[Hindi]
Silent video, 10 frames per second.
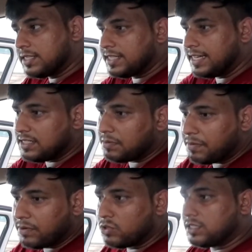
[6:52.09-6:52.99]
सी में
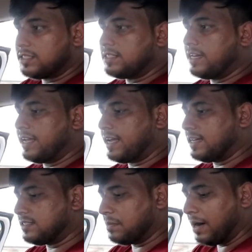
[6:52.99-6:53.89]
भी कुछ इसी तरीके का
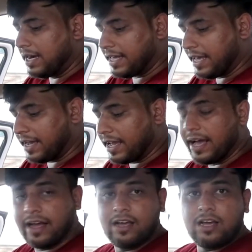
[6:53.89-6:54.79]
इस्तेमाल किया गया
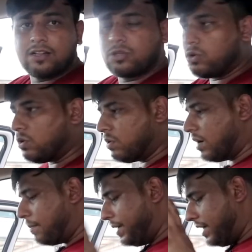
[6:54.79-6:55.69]
है तो
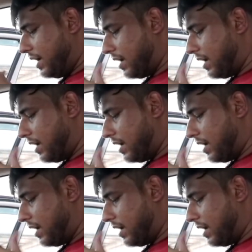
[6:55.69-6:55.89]
अभी